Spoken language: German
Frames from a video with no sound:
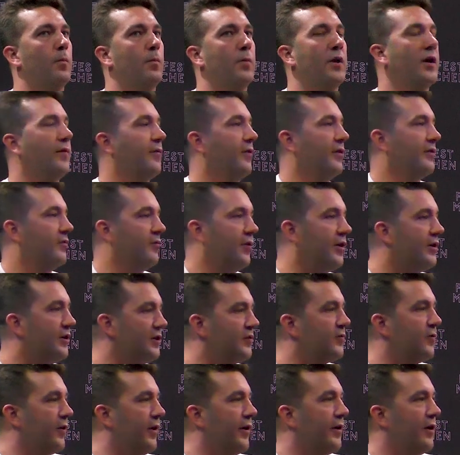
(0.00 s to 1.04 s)
ja, was wäre
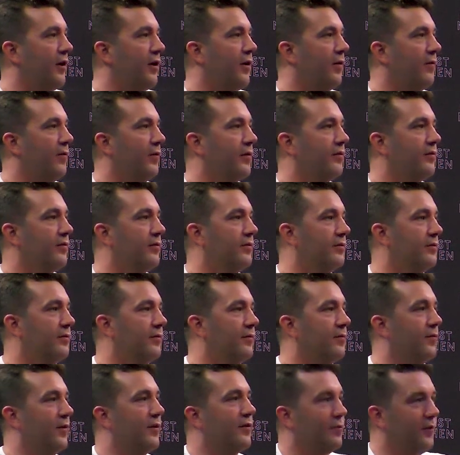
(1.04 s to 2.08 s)
ich für einer? Was,
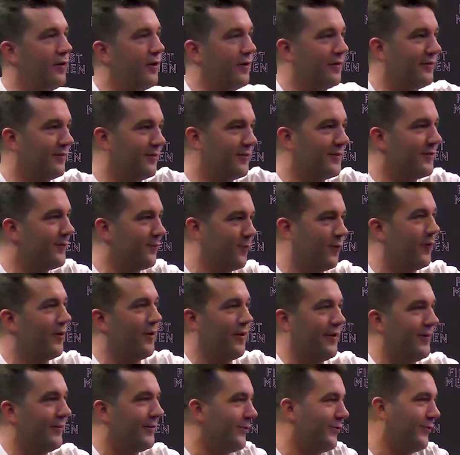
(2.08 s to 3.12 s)
was wären Sie für
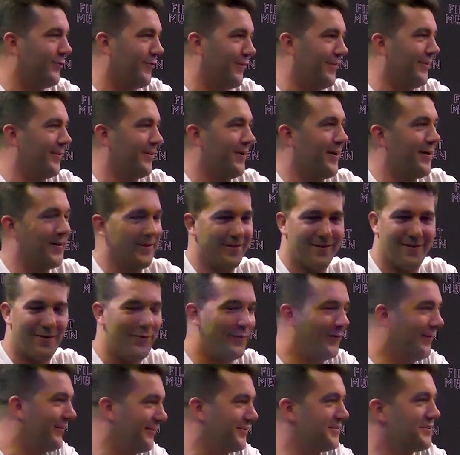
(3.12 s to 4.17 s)
eine oder
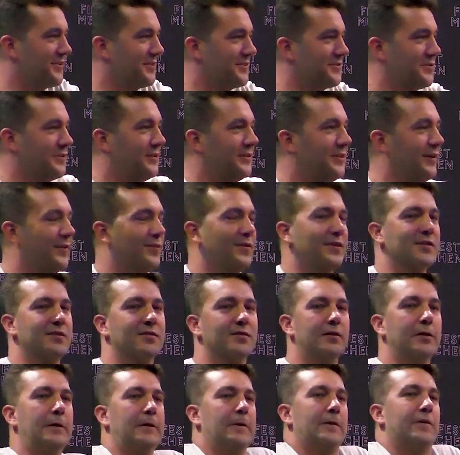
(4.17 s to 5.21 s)
eine? Weiß ich nicht. Ne? Also
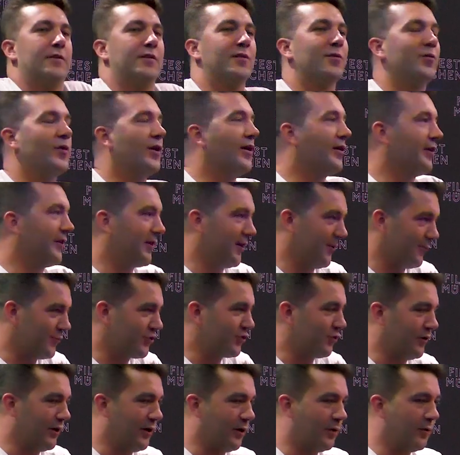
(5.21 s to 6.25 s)
das, die Frage kam
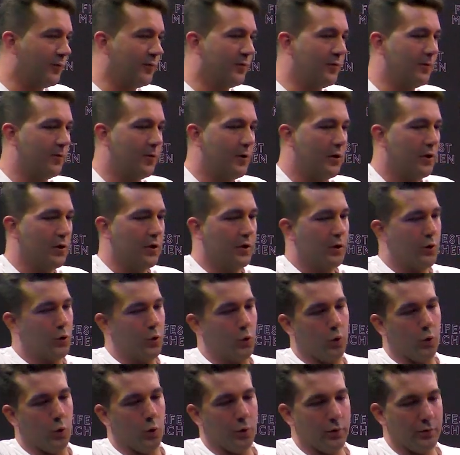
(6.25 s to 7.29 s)
schon auf.
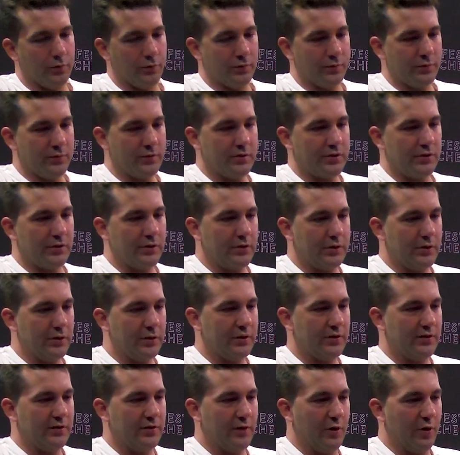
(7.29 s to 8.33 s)
Und
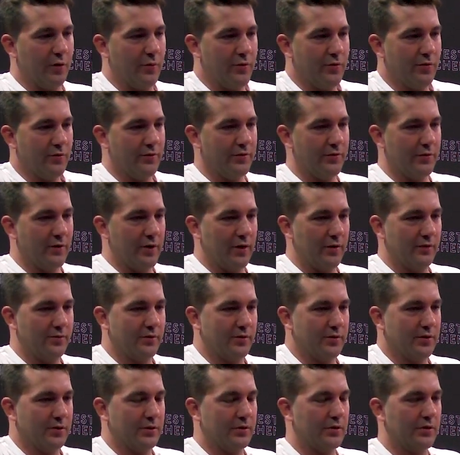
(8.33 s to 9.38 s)
ich glaube,
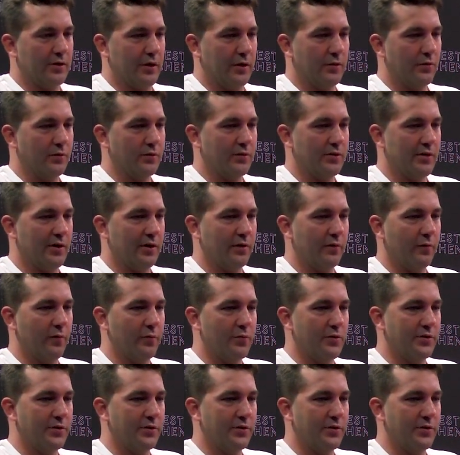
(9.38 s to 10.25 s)
also ich kann nur sagen, für